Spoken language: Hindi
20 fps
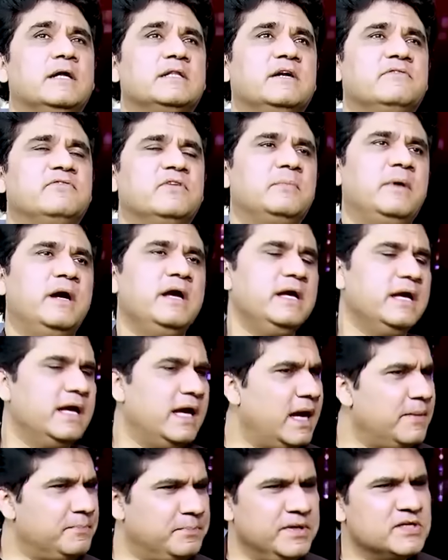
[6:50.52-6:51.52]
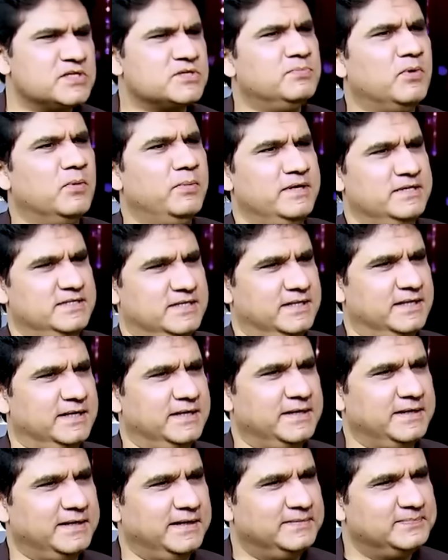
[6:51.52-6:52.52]
अता फरमाए हैप्पीस्ट मोमेंट
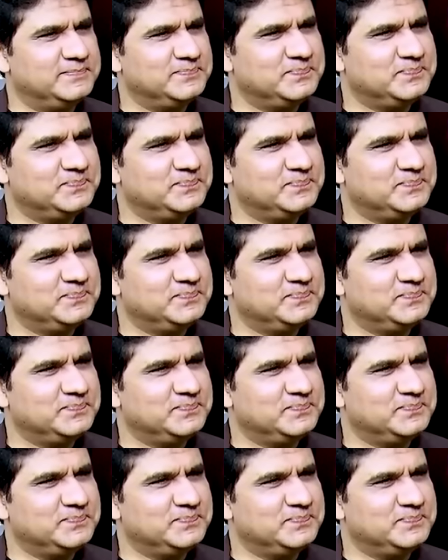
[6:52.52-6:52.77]
ज़िंदगी का